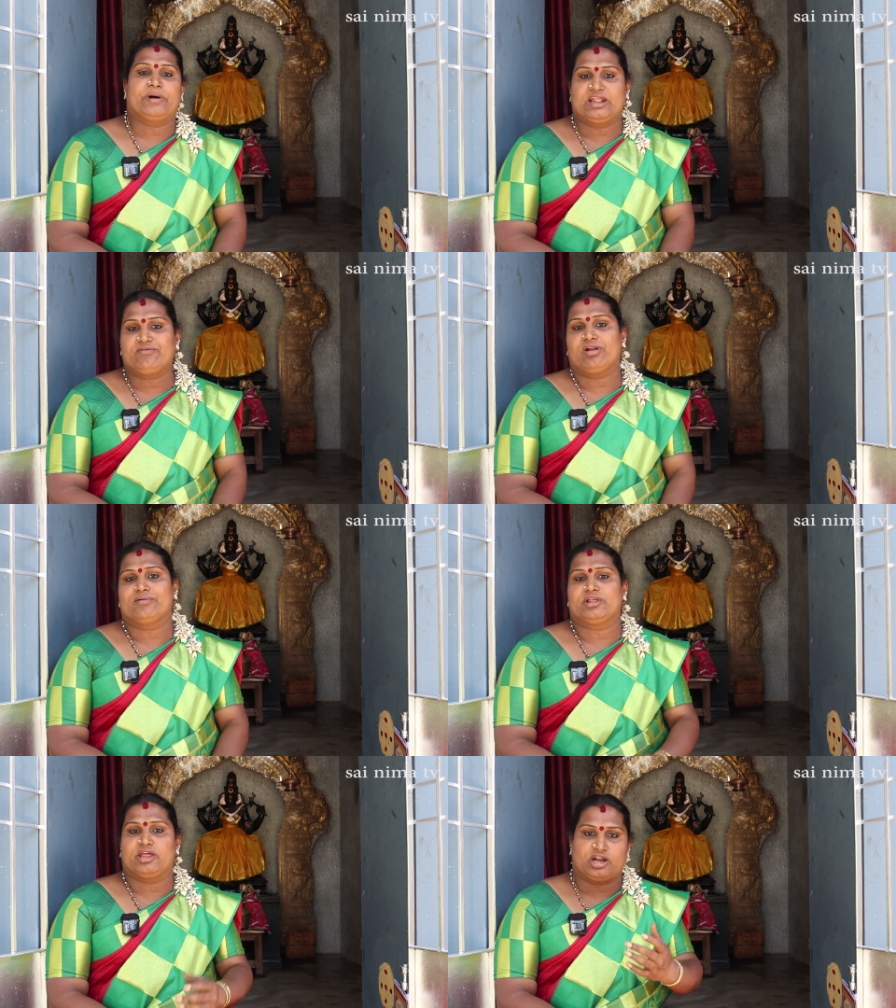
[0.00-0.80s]

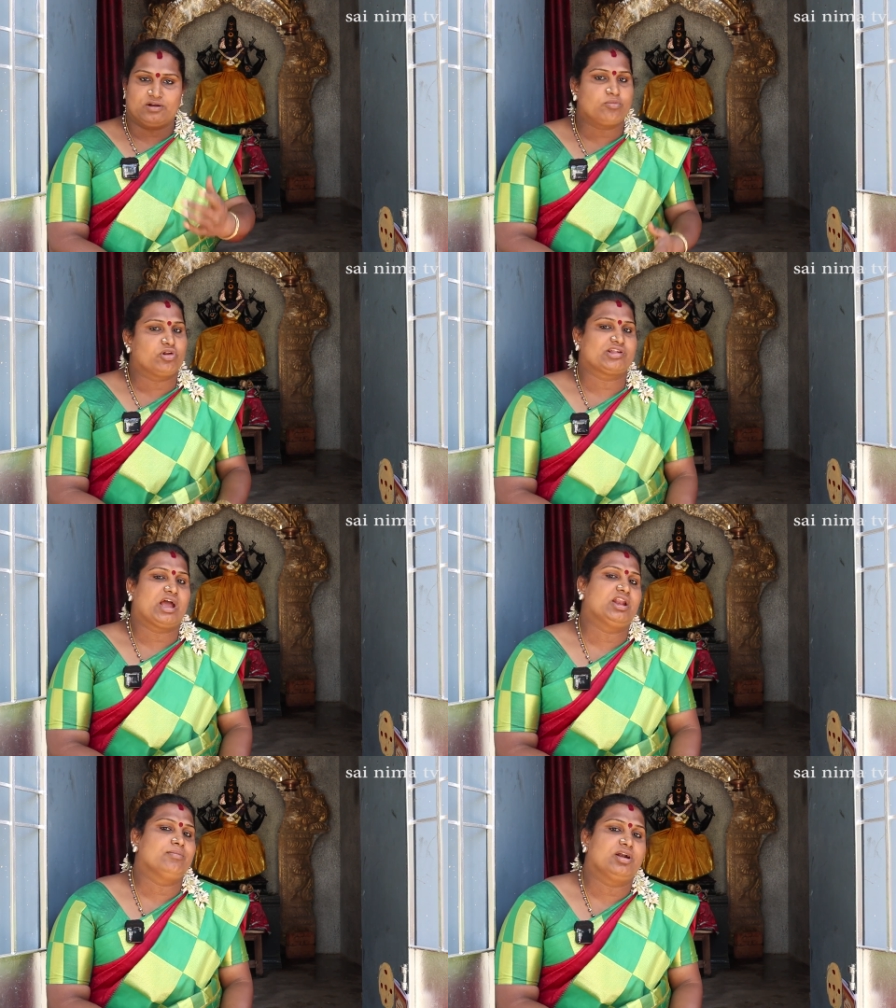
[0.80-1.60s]
பதிவுகள் வந்து ஏற்கனவே நம்மளுடைய
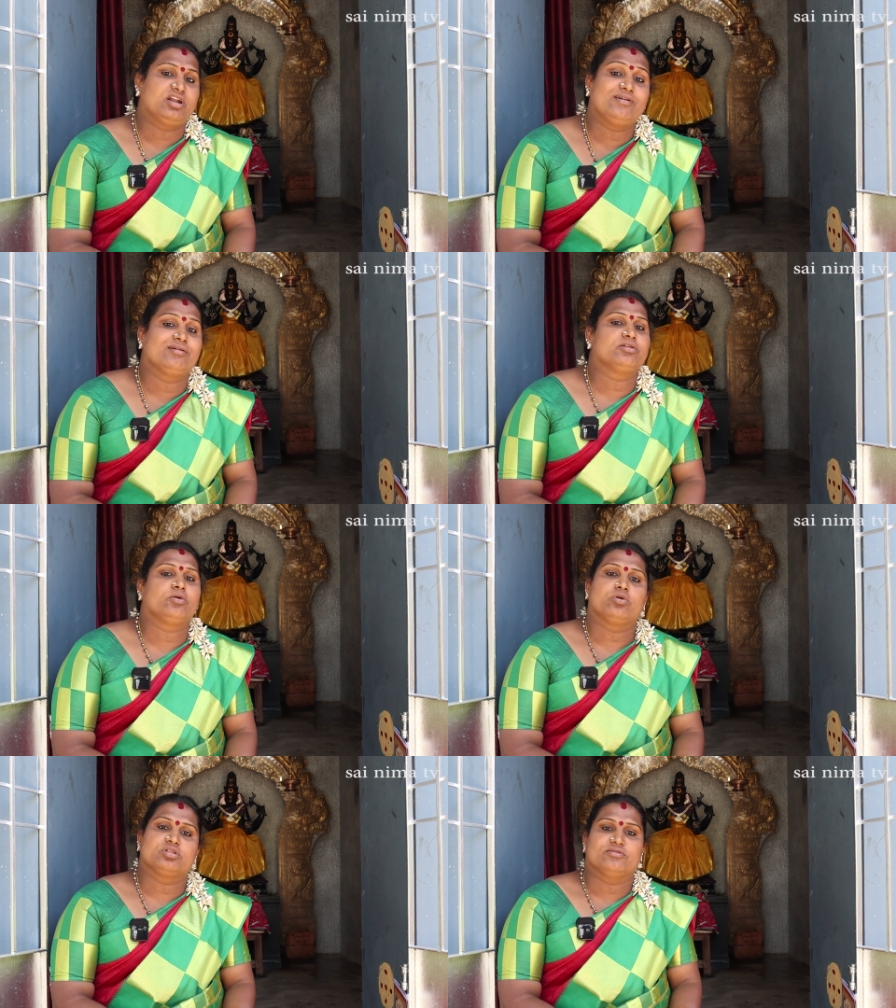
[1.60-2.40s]
சாயினிமா டிவியில்
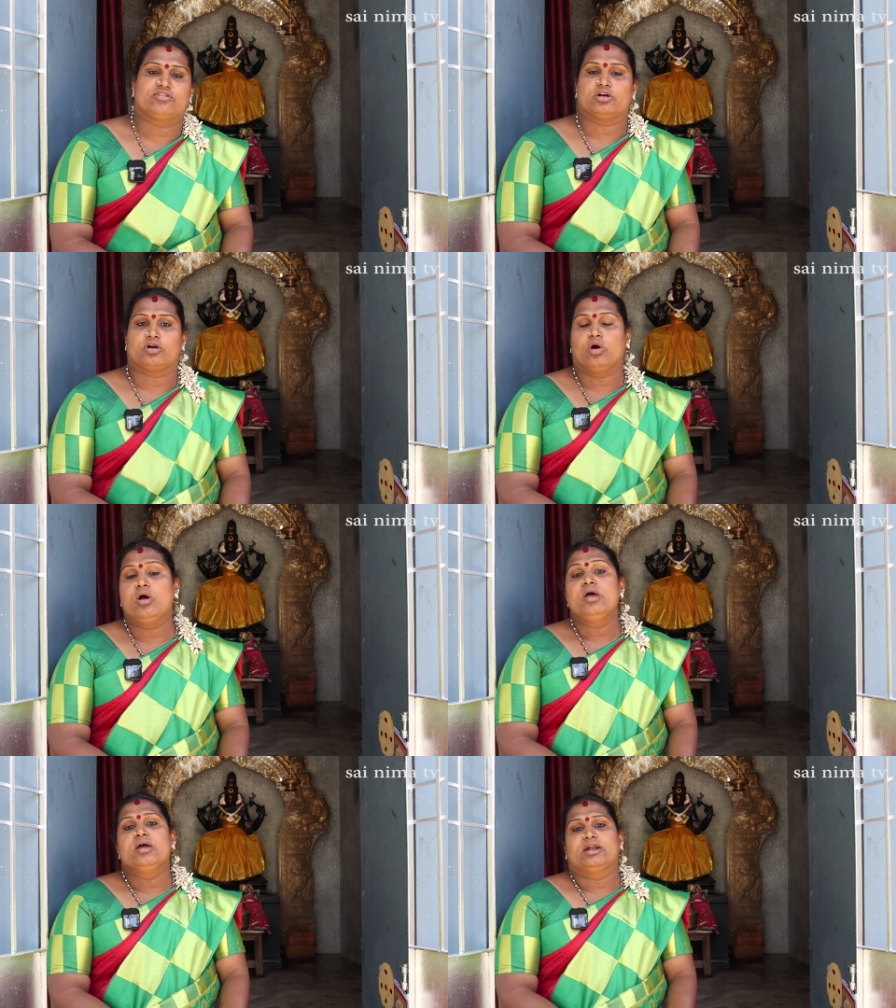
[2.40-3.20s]
வந்து கொடுத்து
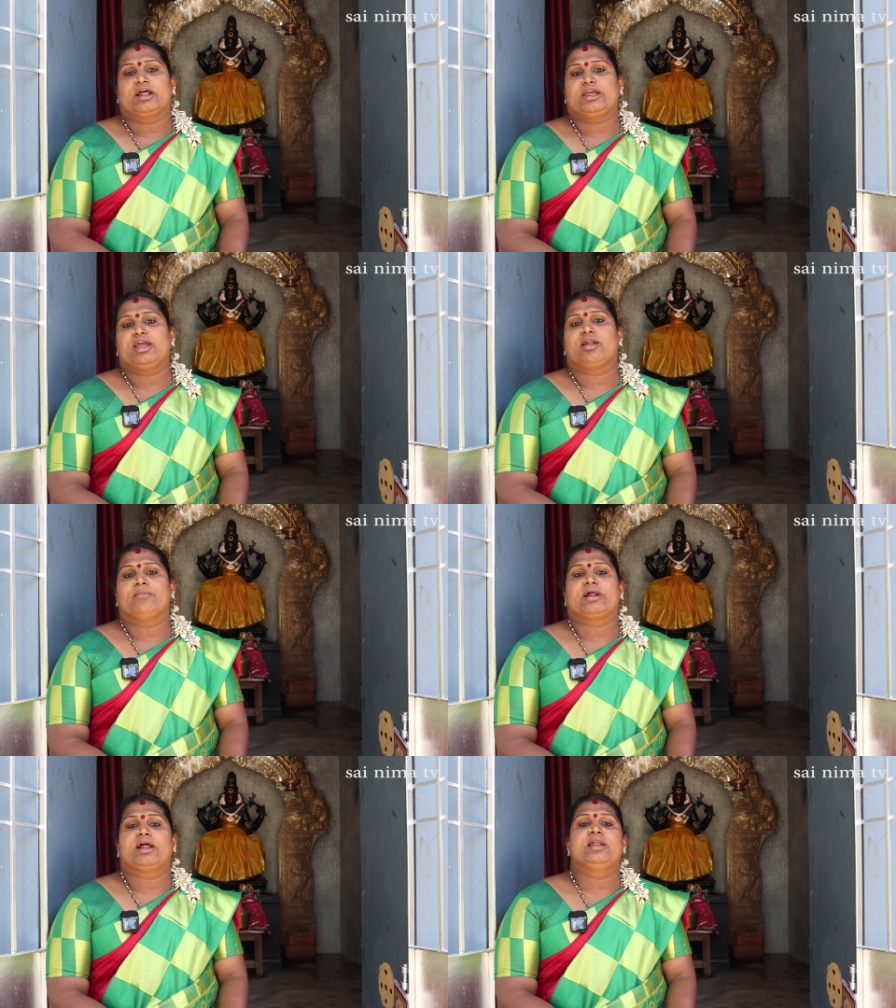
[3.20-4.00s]
வச்சுருக்கிறோம் நிறைய
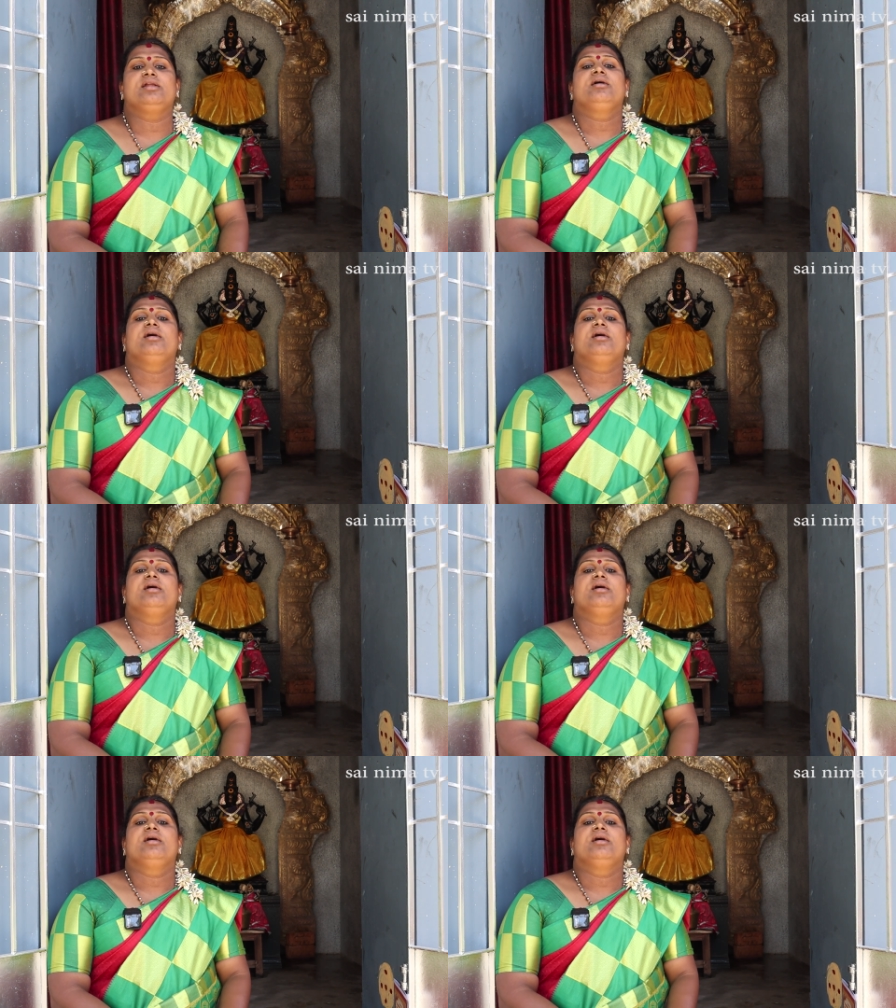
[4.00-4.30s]
அன்பர்கள்